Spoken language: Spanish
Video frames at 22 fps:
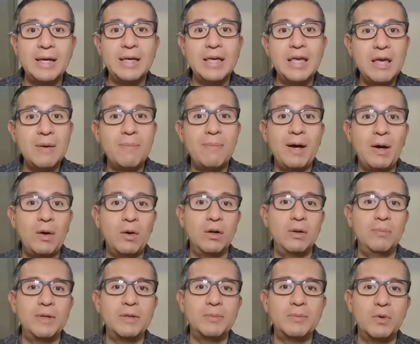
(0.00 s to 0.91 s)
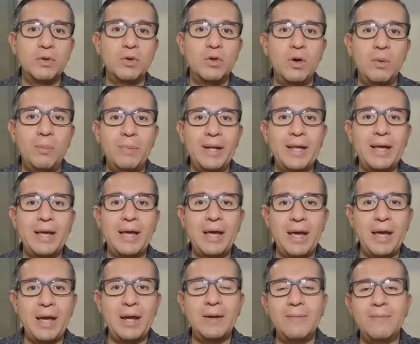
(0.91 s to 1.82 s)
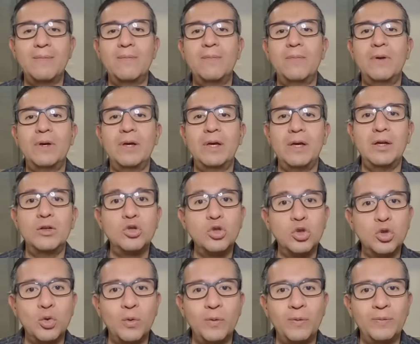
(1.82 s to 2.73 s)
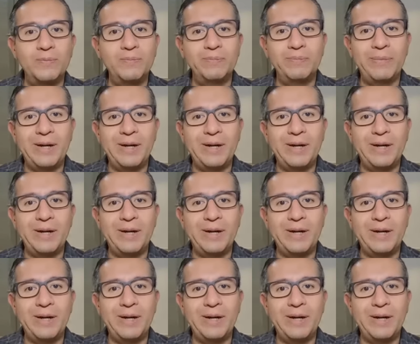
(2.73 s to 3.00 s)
y bajo el mismo nombre en eh, YouTube,